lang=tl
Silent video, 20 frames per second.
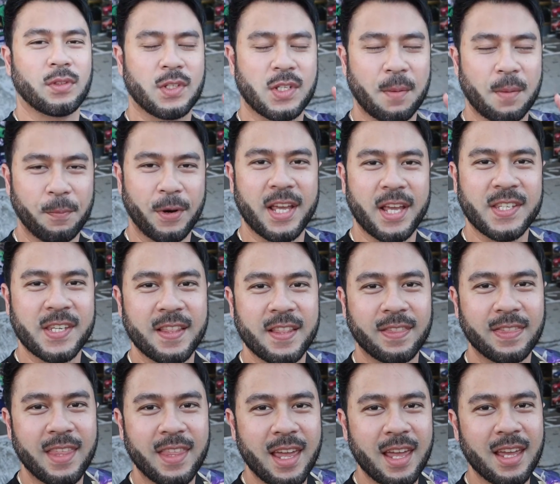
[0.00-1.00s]
sa present
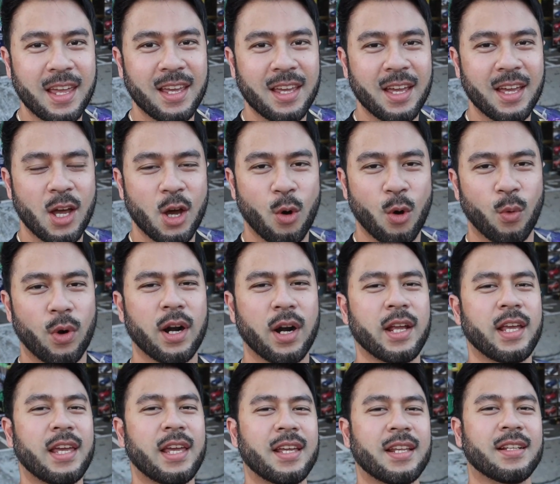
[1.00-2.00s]
day we're
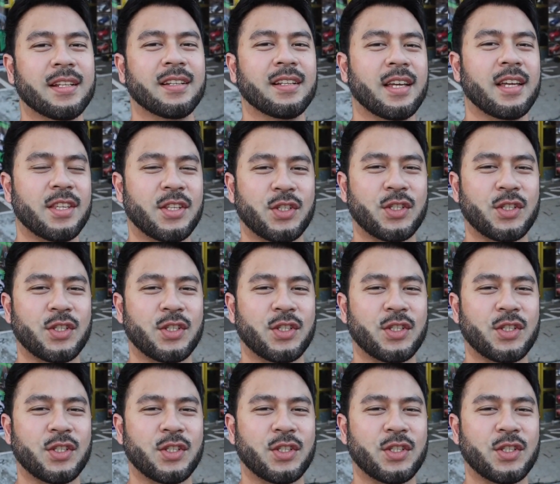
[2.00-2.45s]
wherein